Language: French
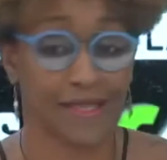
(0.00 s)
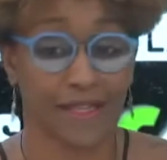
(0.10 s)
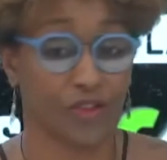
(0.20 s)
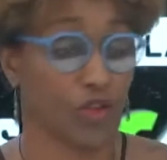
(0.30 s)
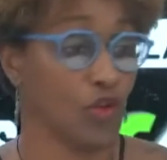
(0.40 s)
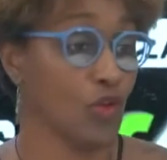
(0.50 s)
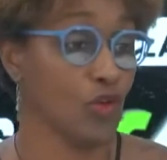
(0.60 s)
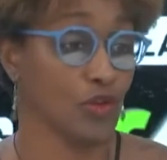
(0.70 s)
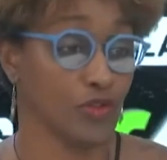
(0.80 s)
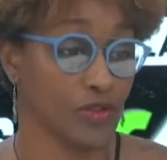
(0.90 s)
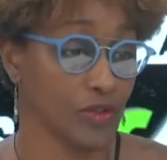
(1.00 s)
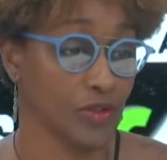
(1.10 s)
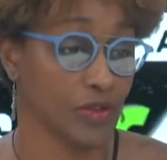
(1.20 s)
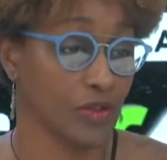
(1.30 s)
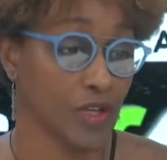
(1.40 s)
d'intrants,
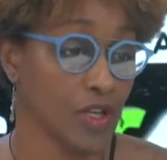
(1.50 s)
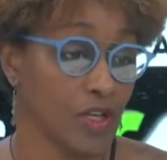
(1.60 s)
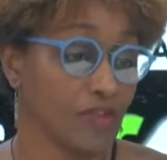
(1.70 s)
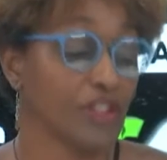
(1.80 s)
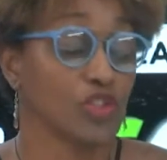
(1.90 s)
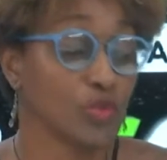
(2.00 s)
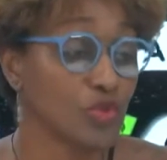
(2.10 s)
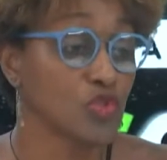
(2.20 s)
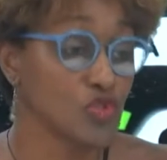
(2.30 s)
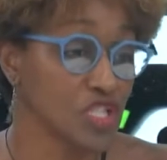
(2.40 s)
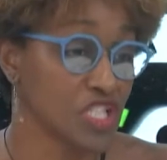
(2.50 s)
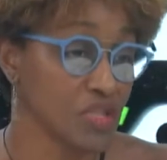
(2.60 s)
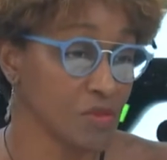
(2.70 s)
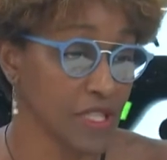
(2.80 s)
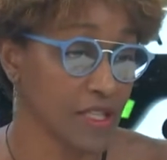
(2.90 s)
de, de produits
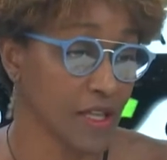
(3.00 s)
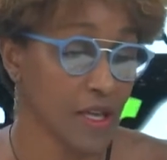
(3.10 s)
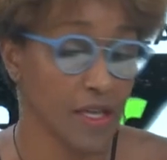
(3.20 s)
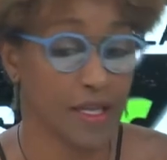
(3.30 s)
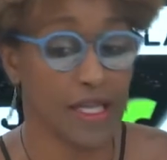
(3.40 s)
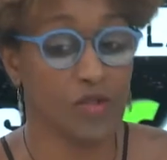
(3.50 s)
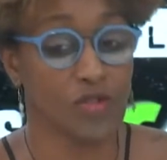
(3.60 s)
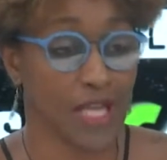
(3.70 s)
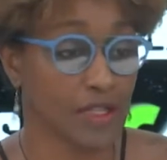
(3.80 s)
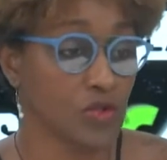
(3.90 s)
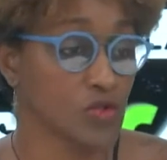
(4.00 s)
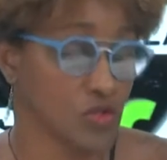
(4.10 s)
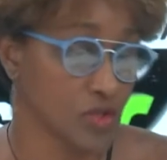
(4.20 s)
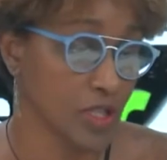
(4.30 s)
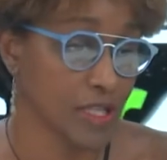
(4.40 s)
chimiques et une
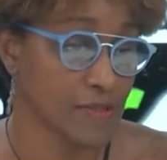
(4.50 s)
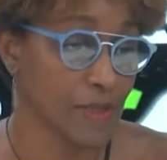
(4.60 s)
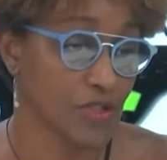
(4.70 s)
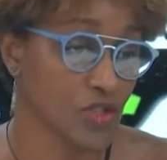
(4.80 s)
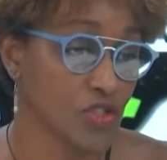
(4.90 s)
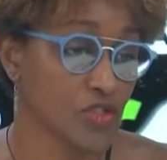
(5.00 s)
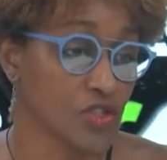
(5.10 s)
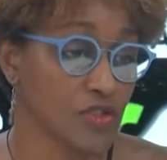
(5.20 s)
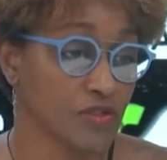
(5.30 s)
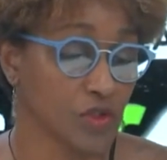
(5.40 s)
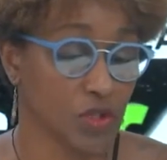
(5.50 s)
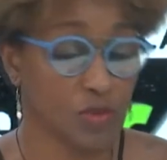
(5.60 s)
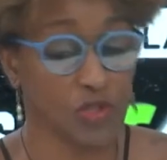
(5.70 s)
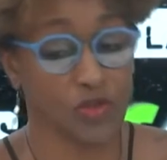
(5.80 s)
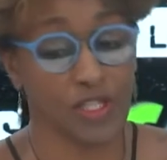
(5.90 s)
agriculture respectueuse de
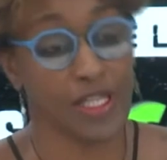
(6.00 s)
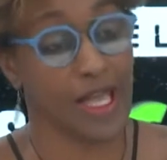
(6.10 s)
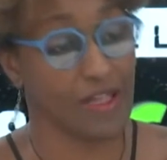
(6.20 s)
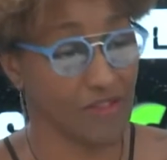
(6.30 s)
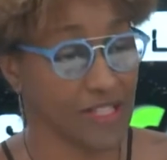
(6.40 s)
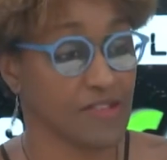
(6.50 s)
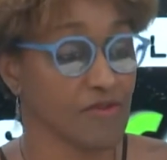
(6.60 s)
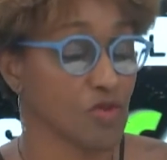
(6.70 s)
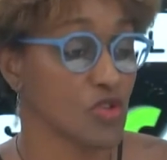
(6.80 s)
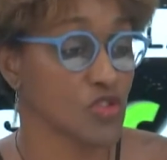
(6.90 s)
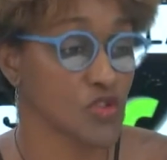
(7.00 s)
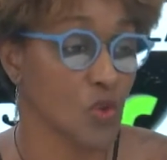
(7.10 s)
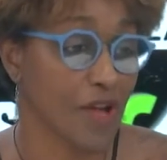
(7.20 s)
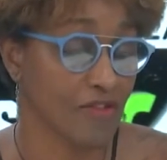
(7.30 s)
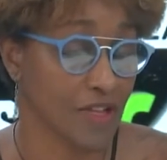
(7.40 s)
l'environnement. Donc il y a effectivement un
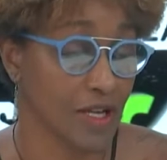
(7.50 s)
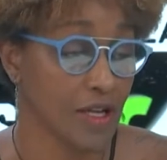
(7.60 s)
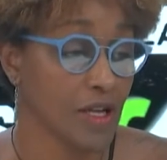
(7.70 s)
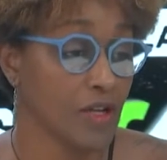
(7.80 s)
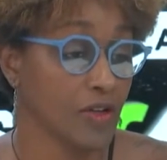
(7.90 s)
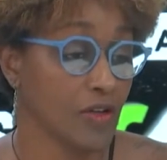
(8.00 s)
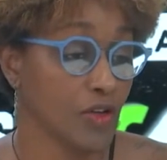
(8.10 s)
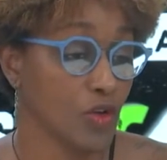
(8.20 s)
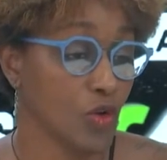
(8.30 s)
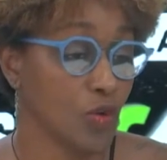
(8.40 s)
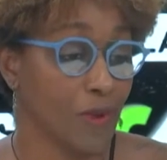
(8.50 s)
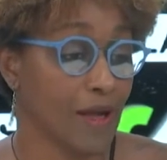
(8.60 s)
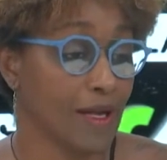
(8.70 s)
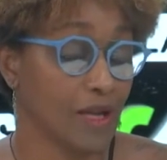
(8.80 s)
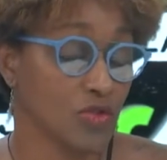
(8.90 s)
saut à faire. Euh, on
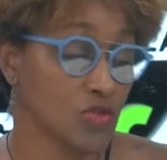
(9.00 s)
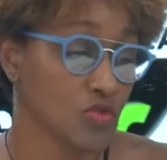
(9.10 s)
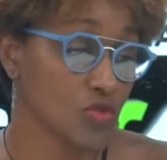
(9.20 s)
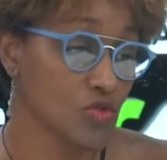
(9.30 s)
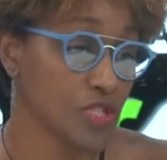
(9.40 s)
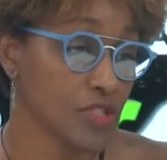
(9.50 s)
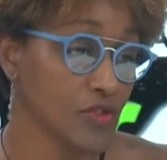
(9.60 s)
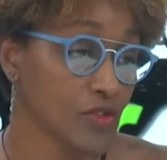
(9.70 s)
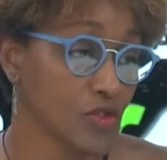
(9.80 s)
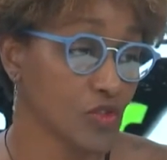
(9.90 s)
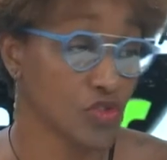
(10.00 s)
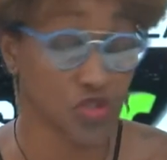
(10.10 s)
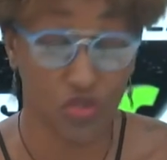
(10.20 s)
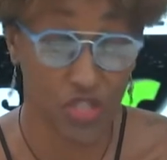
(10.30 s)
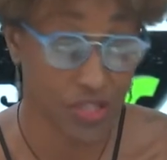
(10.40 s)
parle là aujourd'hui de, de,
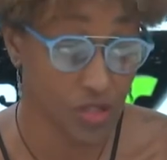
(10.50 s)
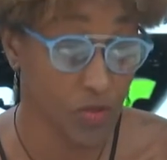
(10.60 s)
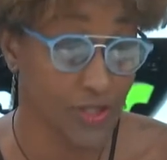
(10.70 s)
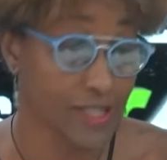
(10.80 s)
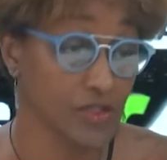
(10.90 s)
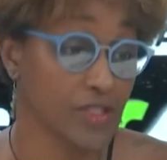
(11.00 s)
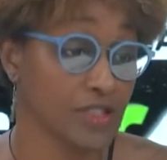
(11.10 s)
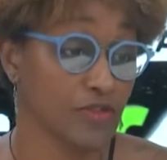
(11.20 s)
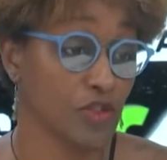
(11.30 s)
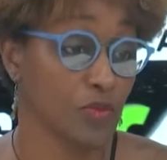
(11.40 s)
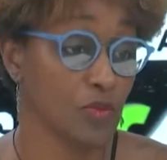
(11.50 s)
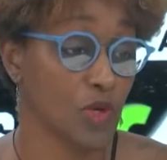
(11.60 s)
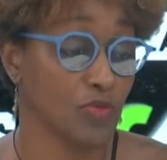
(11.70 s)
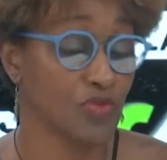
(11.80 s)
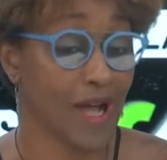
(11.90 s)
changer de modèle de
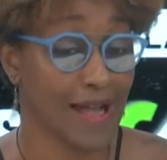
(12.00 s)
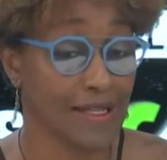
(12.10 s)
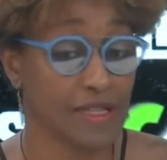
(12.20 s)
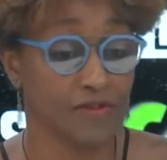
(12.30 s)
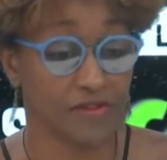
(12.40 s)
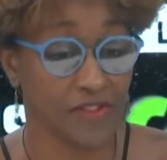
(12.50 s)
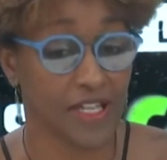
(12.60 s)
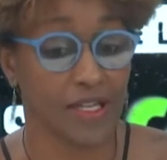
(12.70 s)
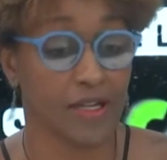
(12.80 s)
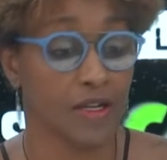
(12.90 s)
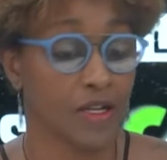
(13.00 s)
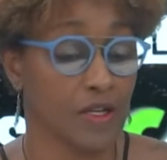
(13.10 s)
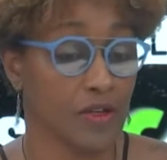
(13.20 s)
développement pour aller vers